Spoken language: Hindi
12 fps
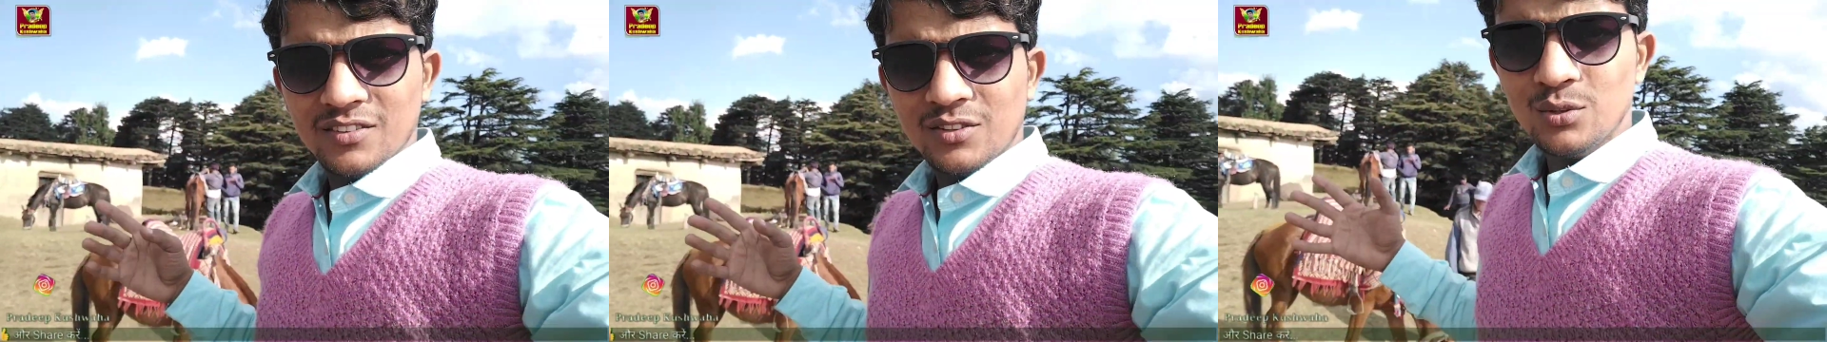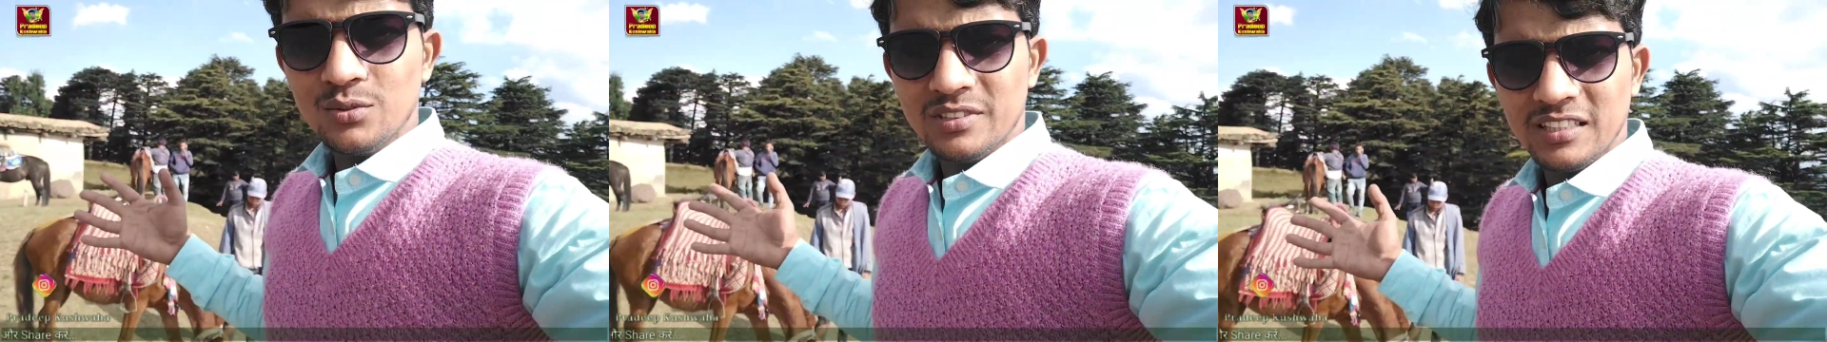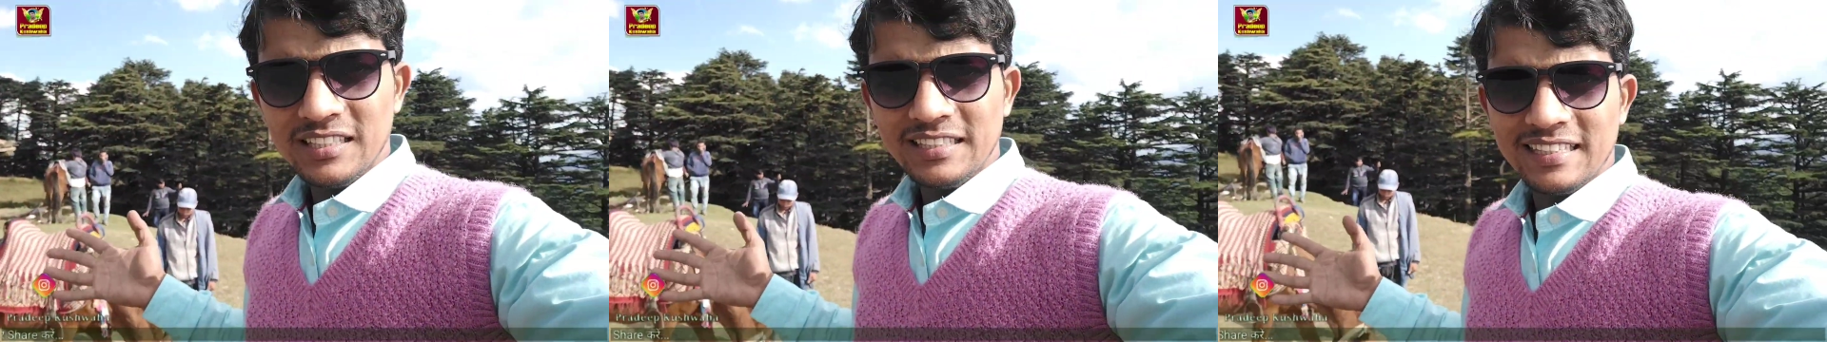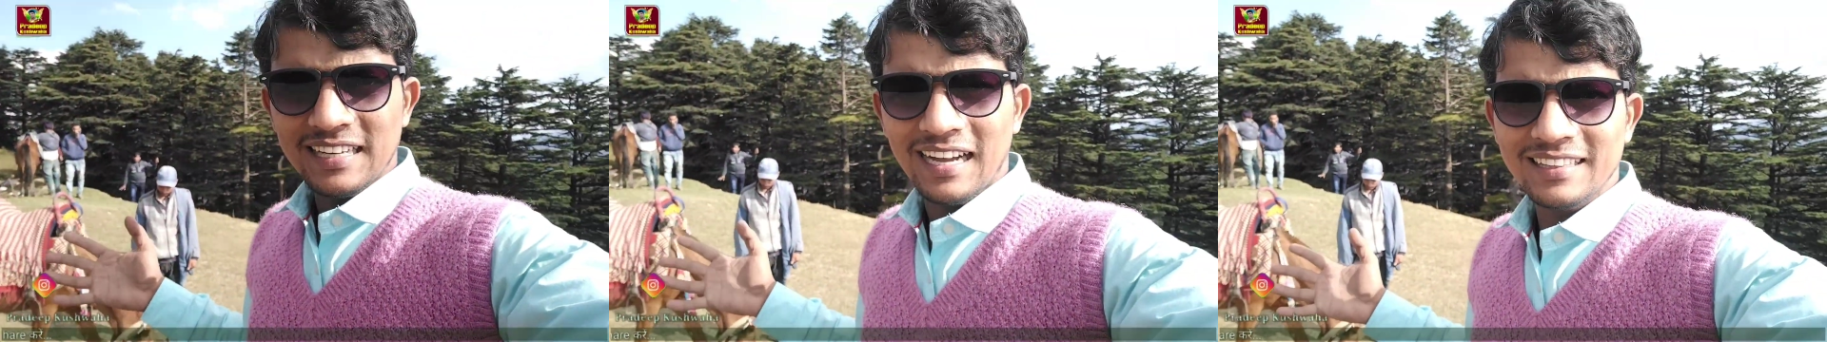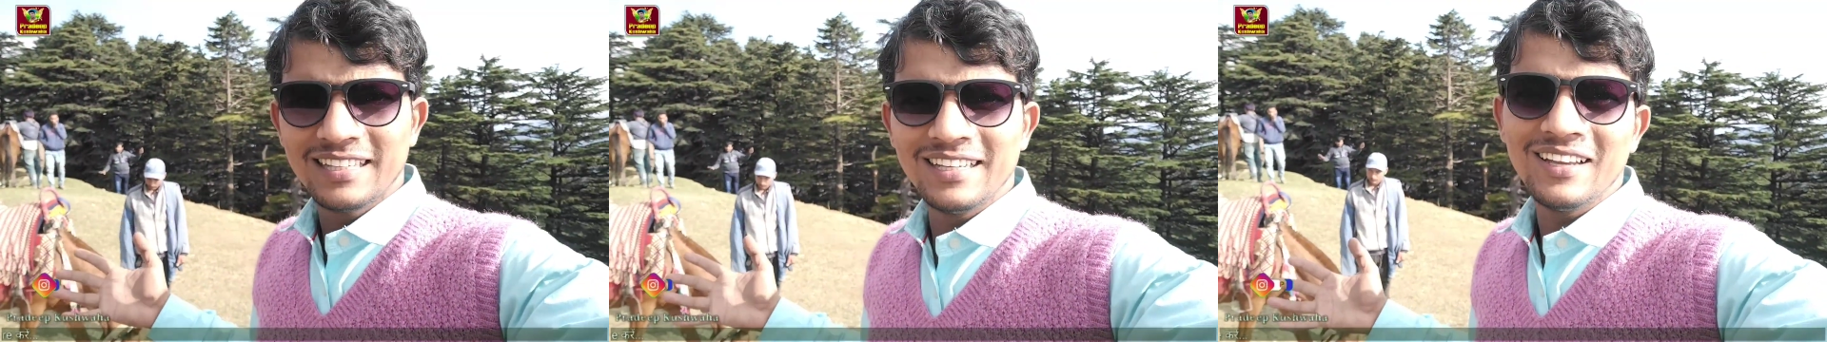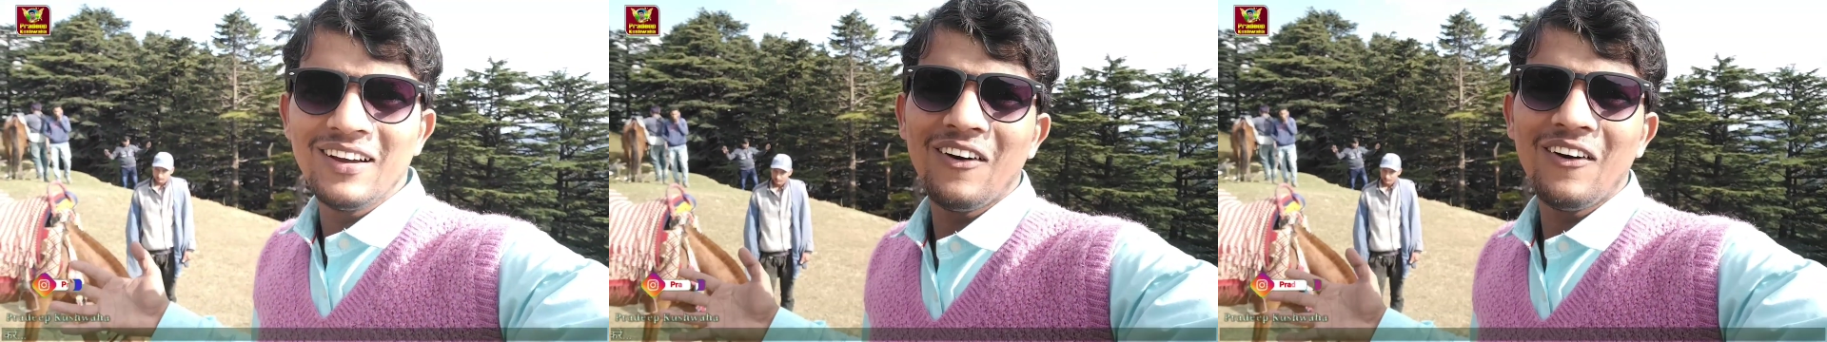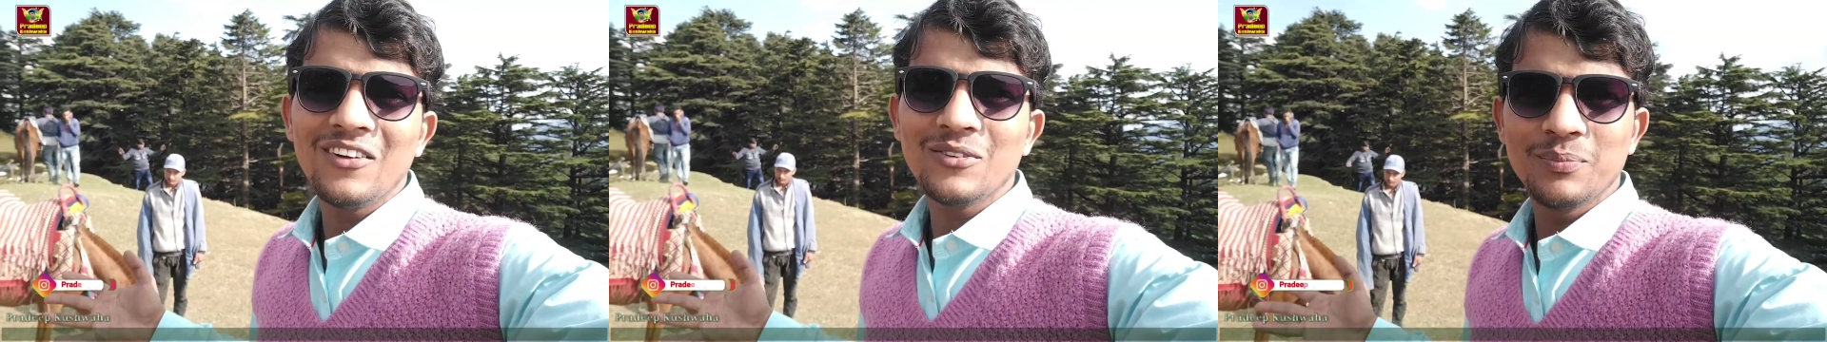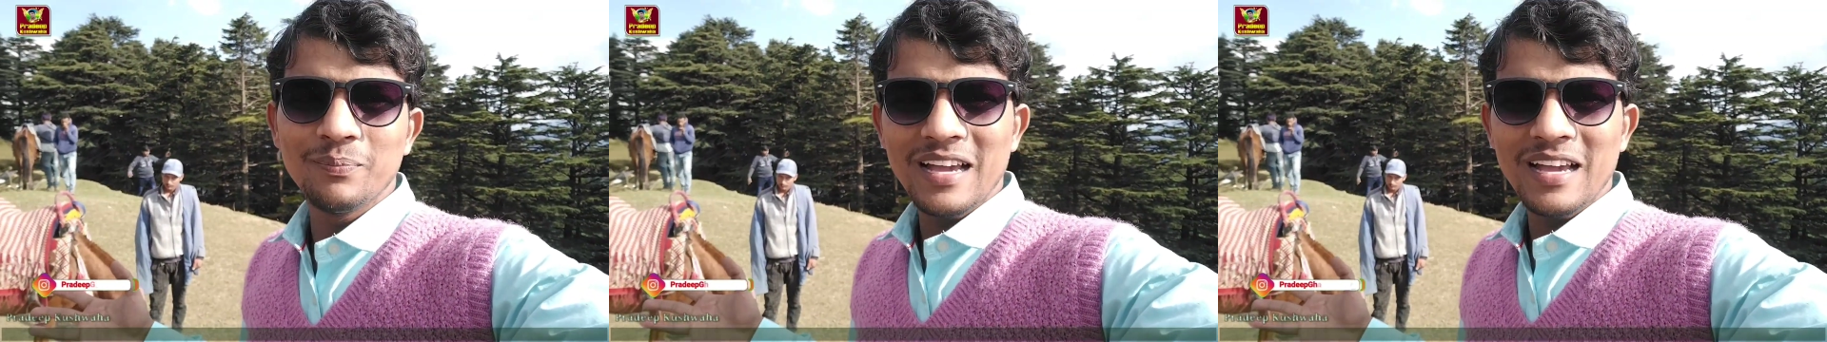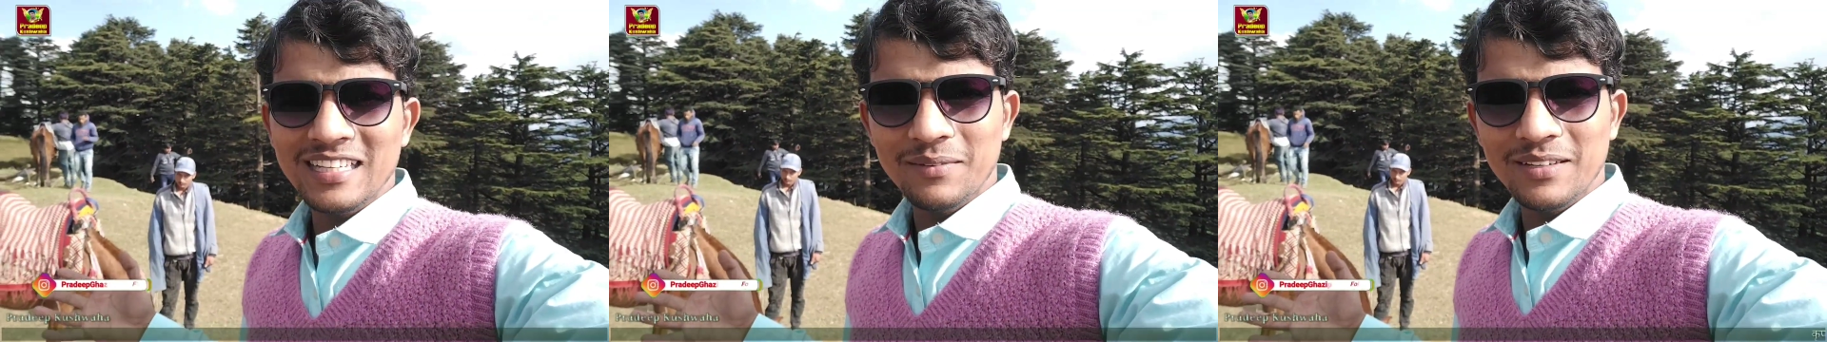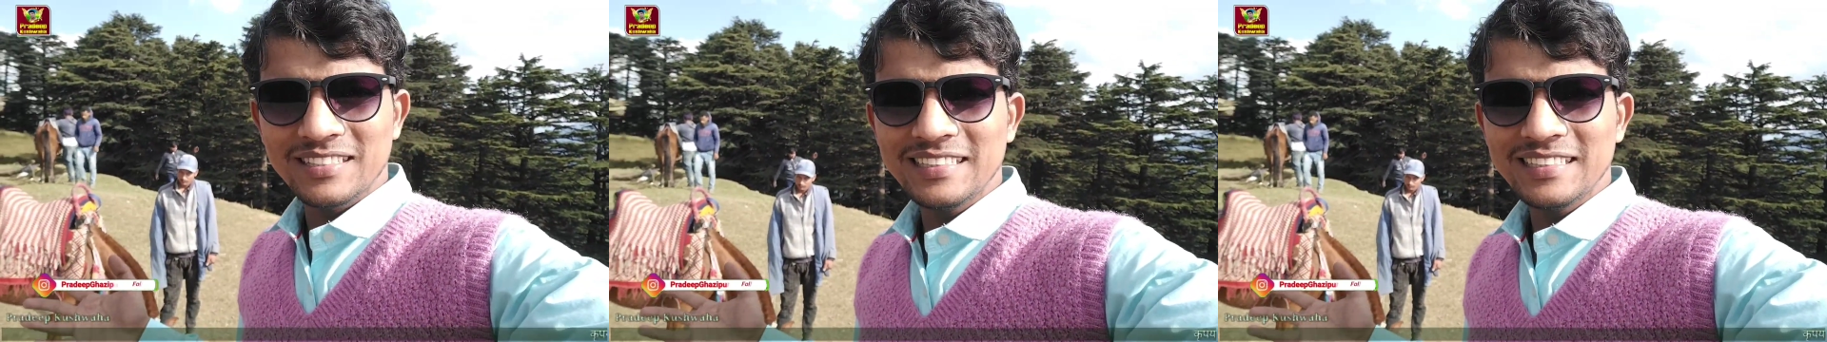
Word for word: तो चलिए दिखाते हैं और बैक कैमरे